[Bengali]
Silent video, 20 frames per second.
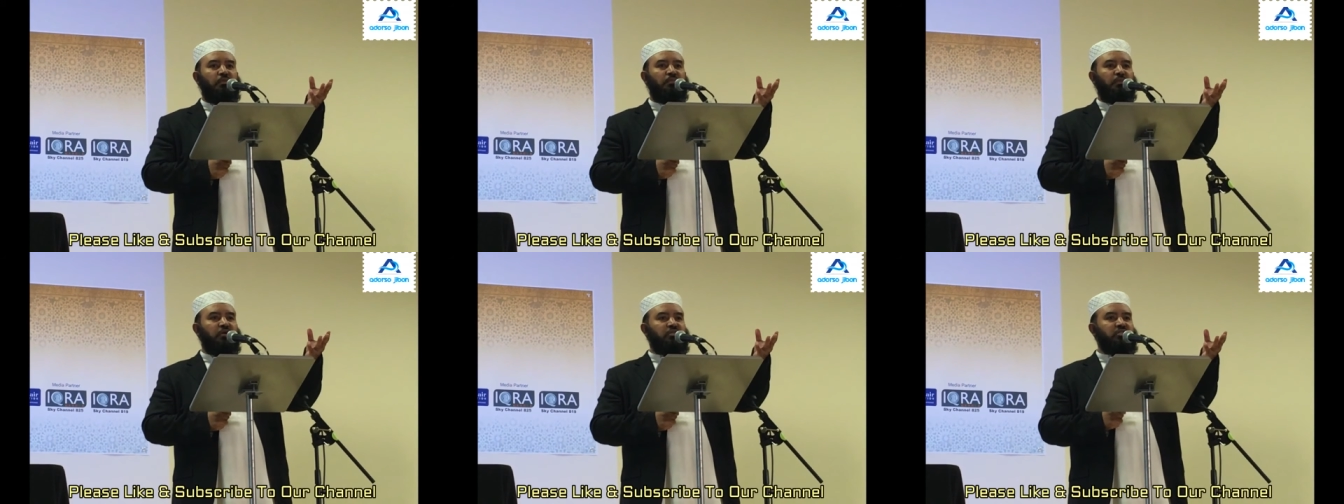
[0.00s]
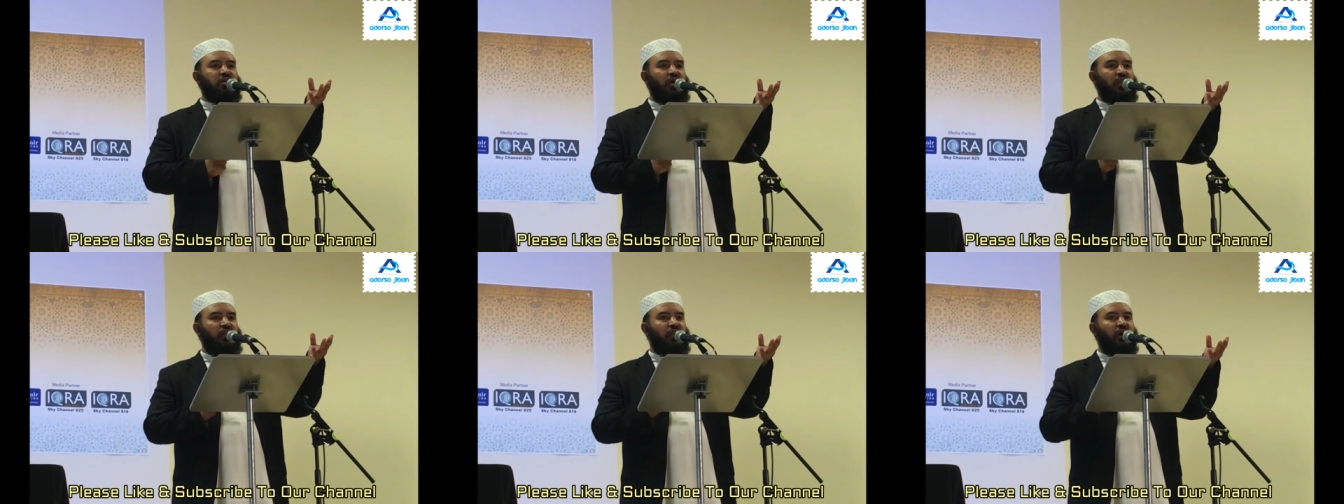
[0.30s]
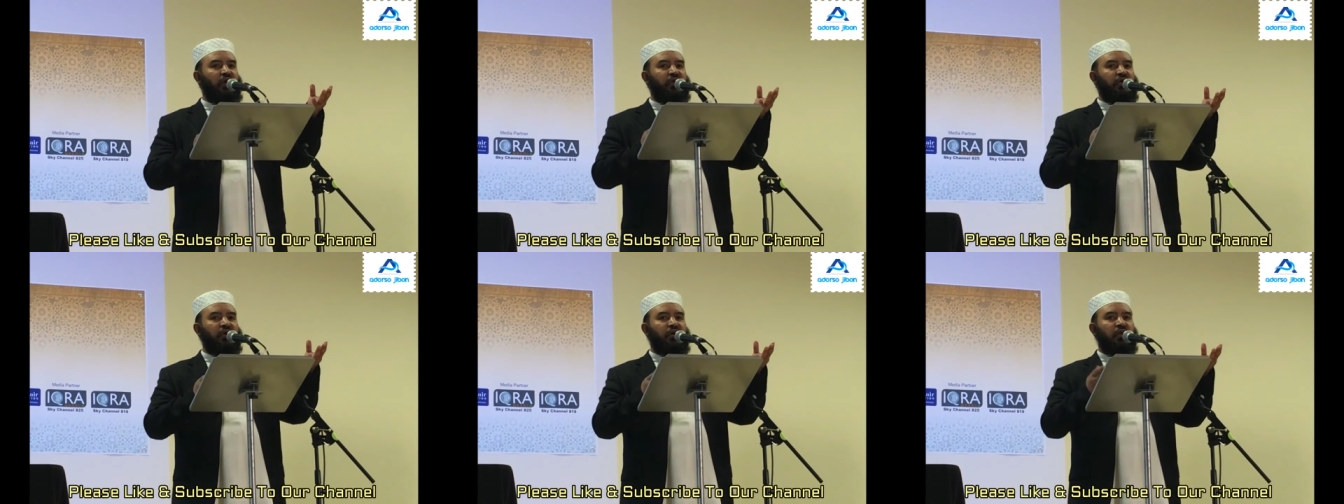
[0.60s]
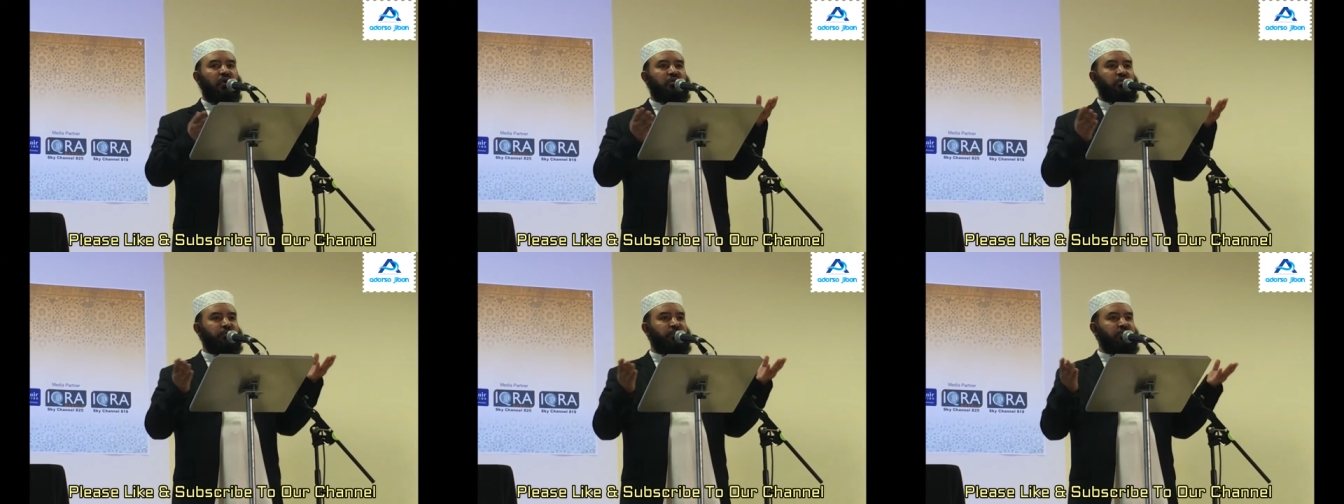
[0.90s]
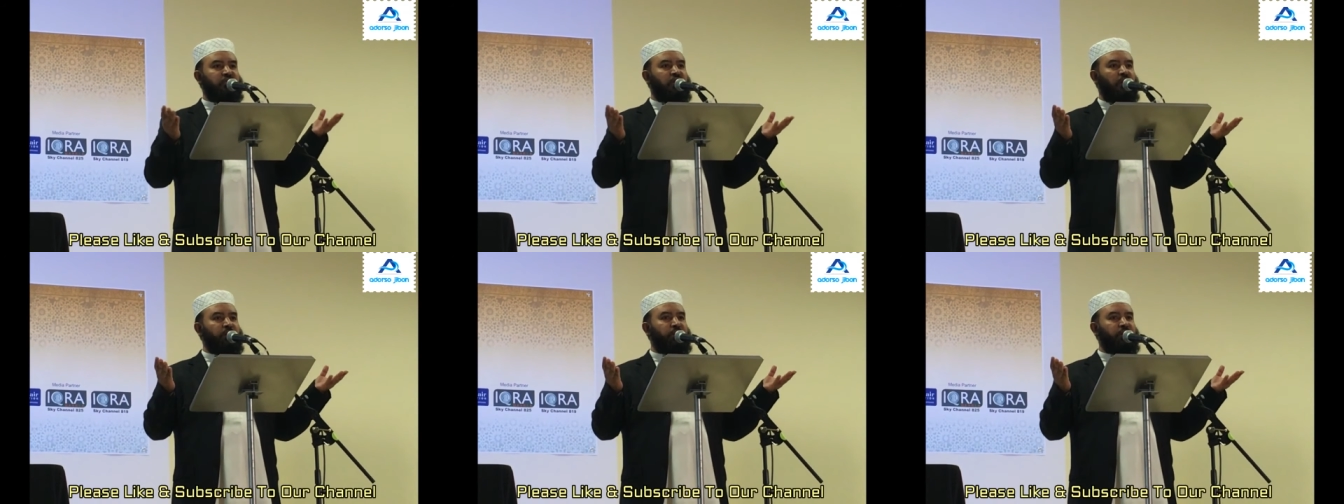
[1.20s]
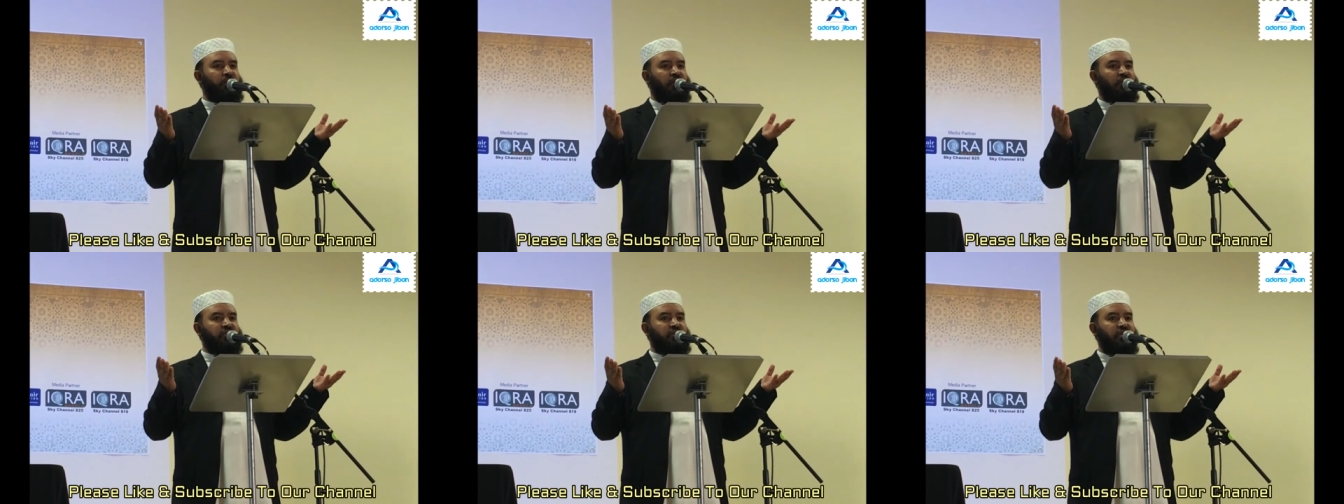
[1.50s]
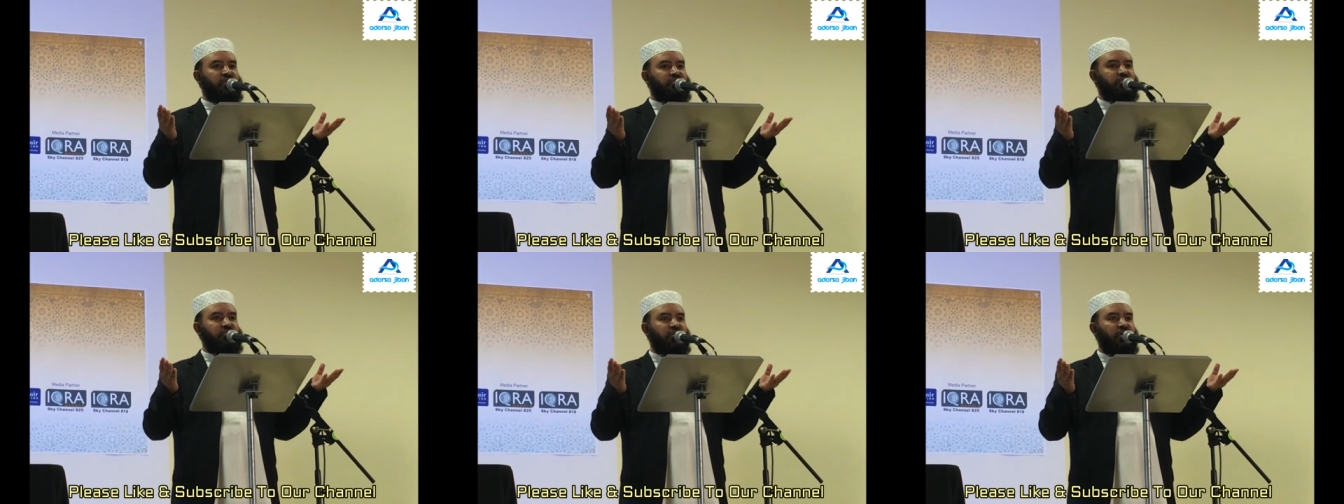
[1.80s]
মাসা আল্লাহ ইকরা টিভিতে আপনারা
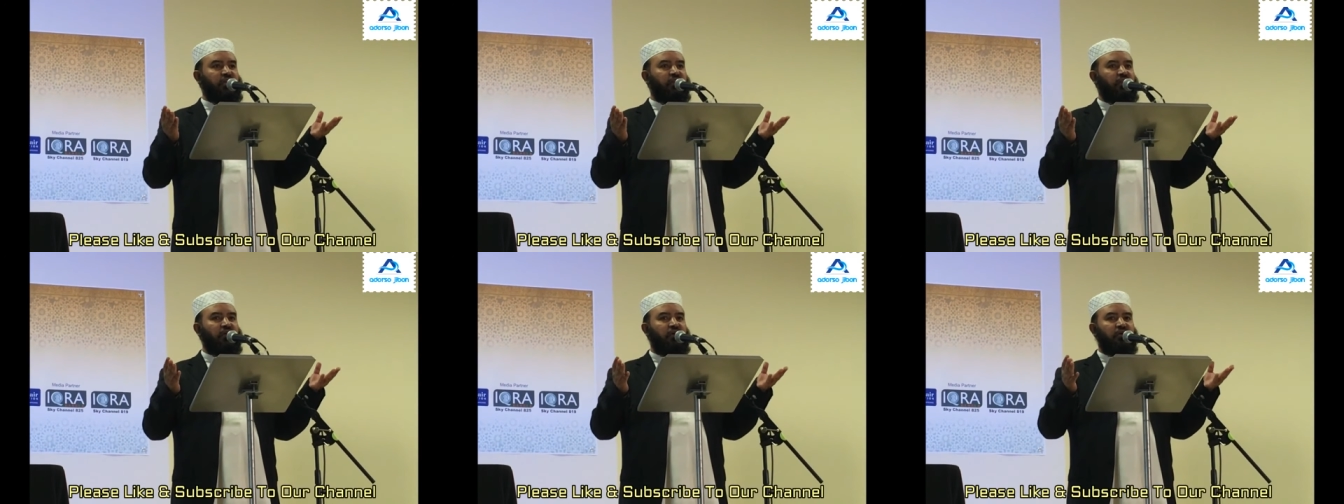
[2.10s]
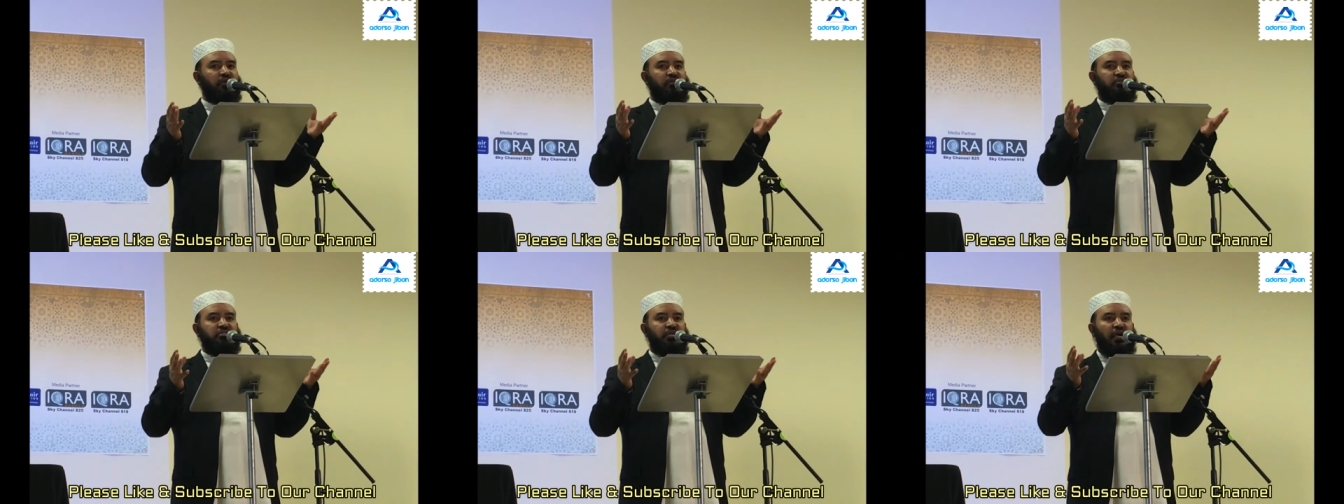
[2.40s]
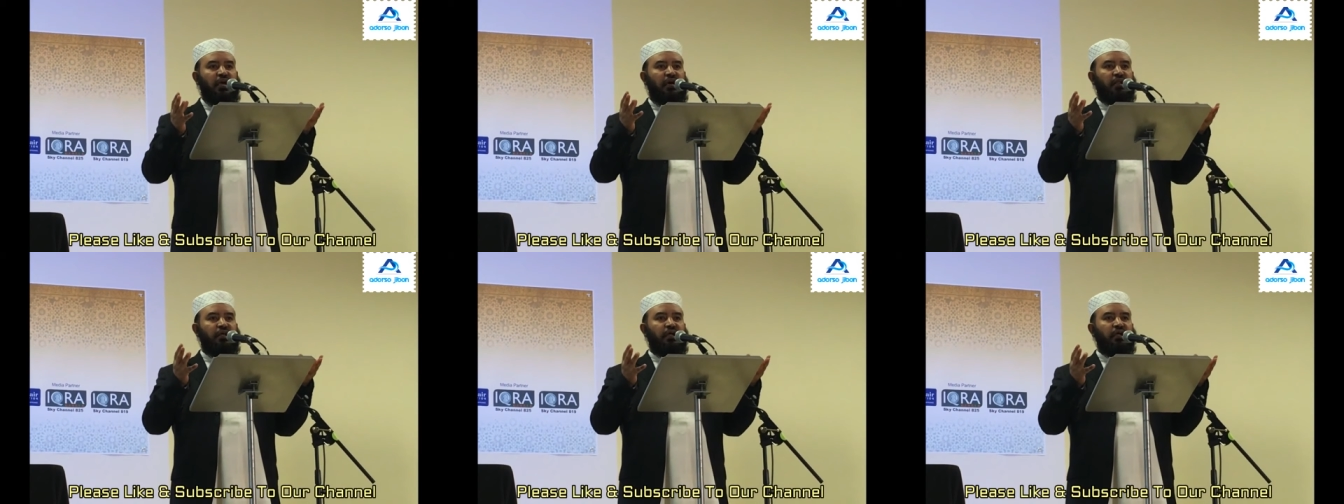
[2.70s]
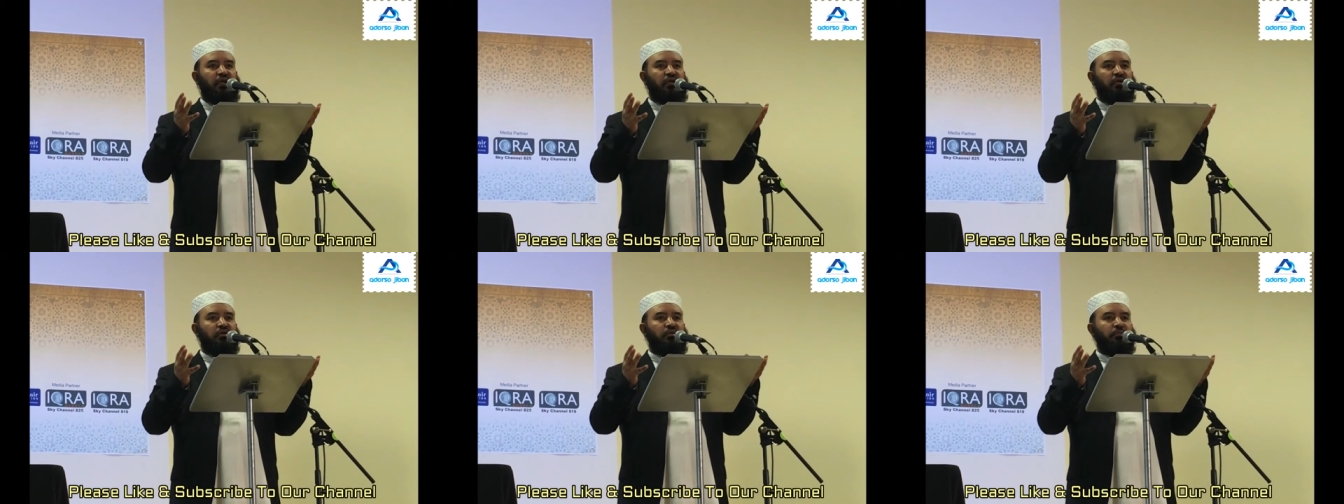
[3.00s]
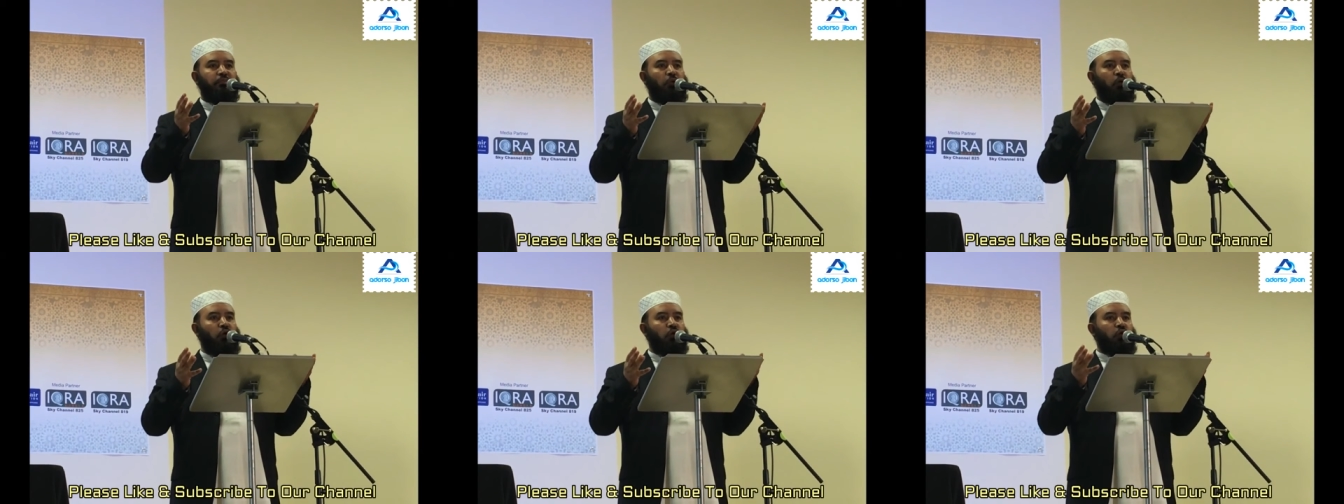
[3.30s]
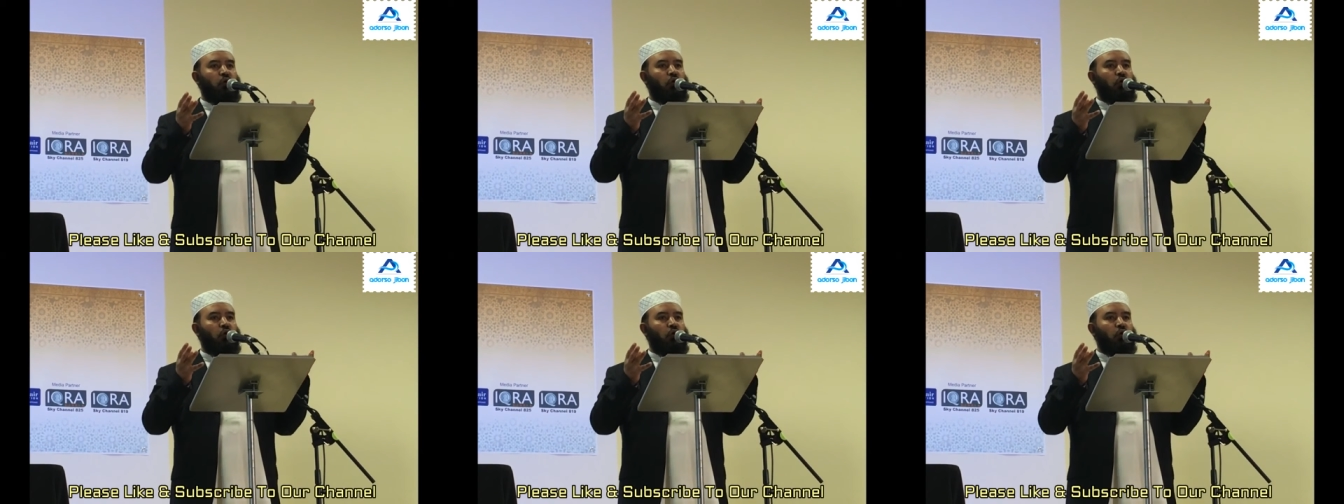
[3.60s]
দেখছেন যেখানে পুরো